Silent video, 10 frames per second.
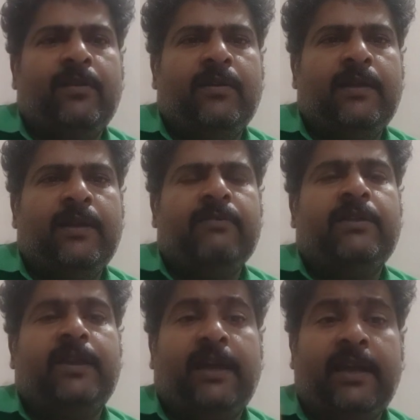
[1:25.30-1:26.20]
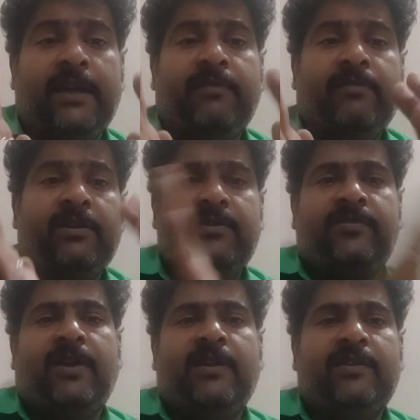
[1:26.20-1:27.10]
இல்லை வந்து நெகட்டிவ் எனர்ஜி
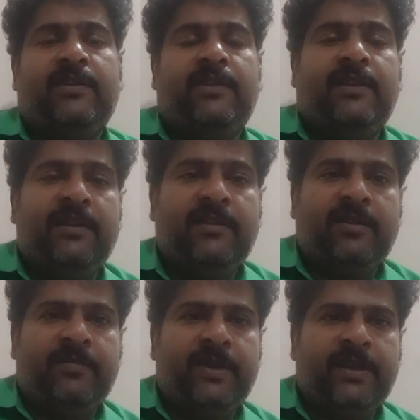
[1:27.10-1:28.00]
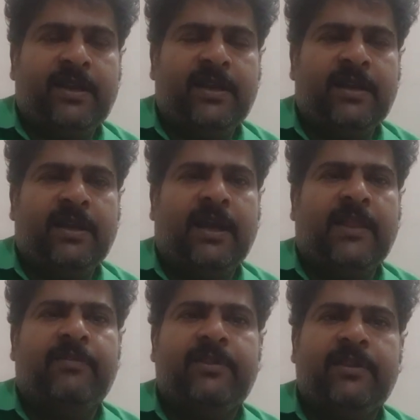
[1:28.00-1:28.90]
சார்ந்த இதை எழுதுகிறோம் அப்படின்னா
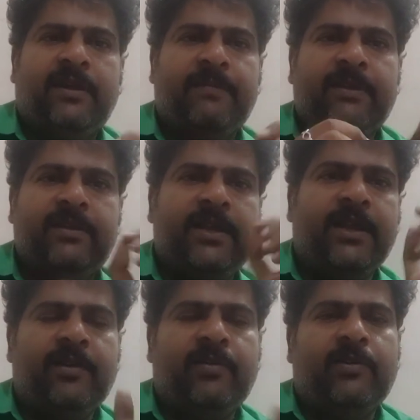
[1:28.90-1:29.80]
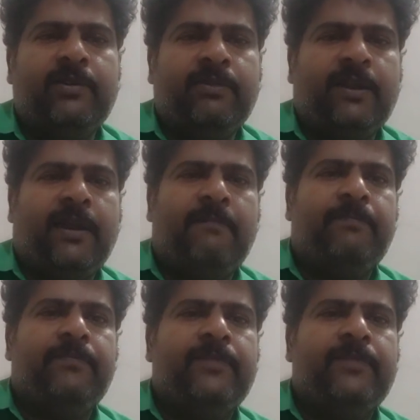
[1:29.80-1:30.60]
அதை வந்து நம்ம தீயிட்டு கொளுத்தி விடலாம்